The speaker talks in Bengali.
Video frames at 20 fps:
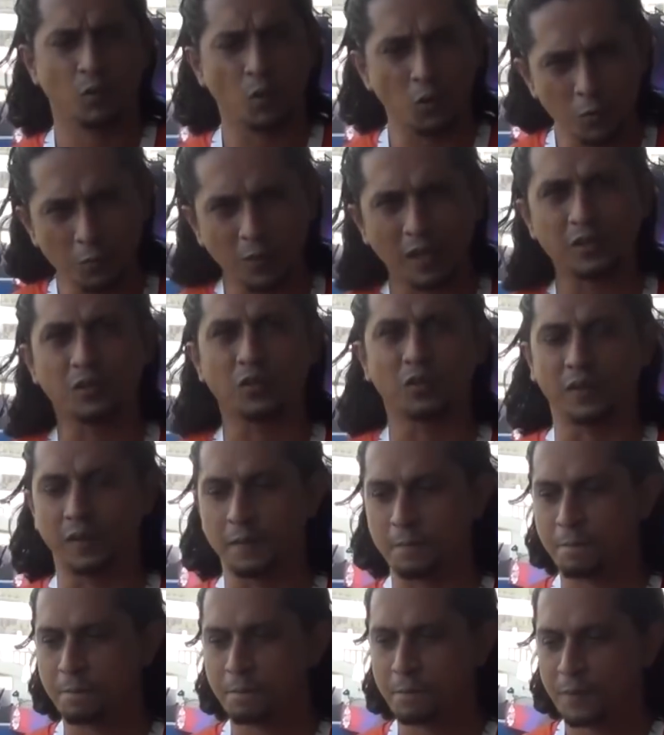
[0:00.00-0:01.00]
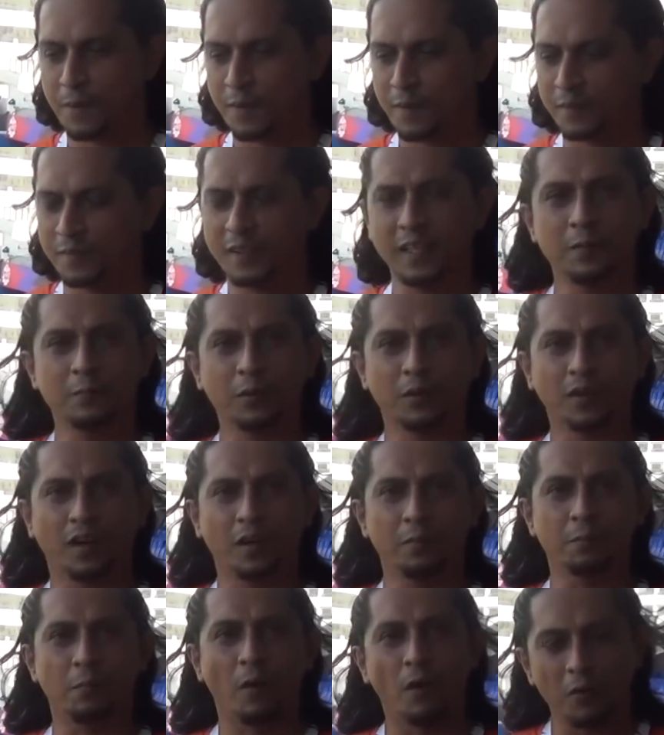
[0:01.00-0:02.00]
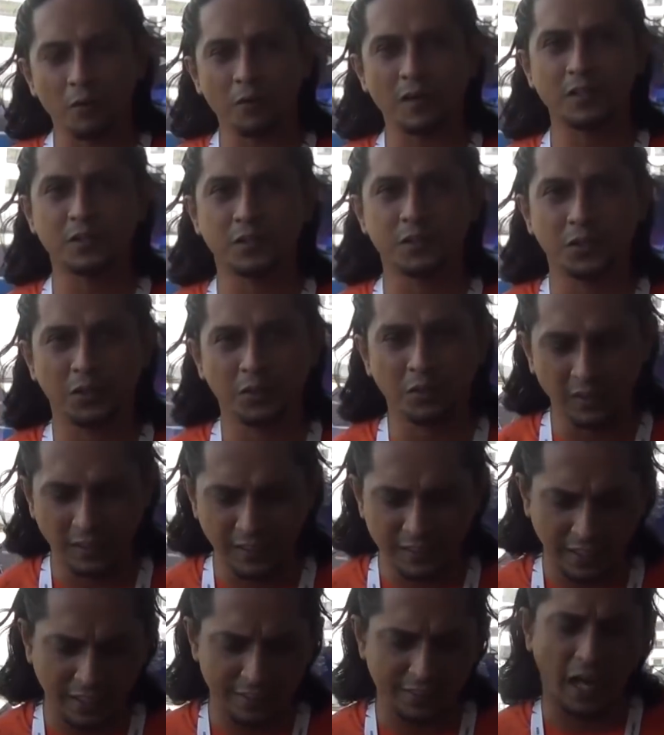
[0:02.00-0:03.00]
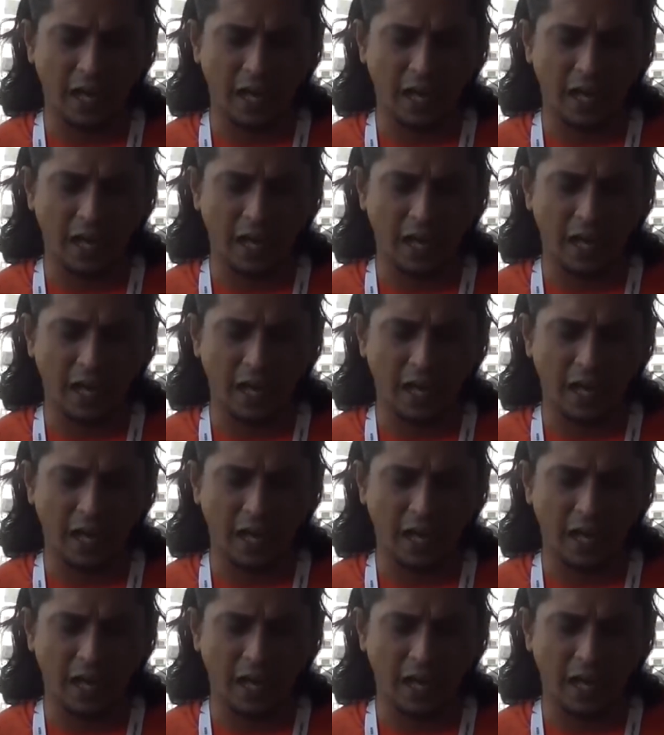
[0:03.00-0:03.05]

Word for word: অনুমান করি তিনি বোধ হয় বড়ো কিছুর জন্য নিজেকে